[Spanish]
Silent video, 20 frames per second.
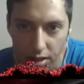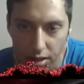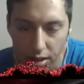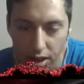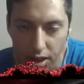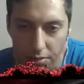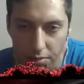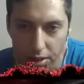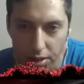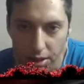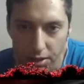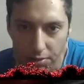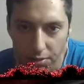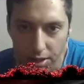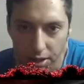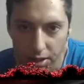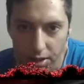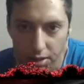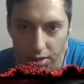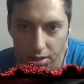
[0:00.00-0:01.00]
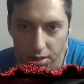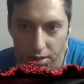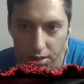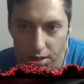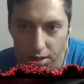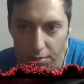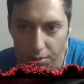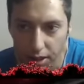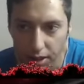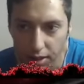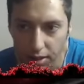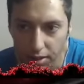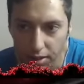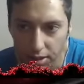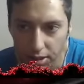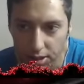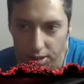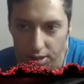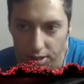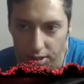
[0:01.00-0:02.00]
Armas de fuego,
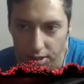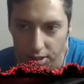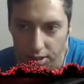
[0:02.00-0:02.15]
objetos.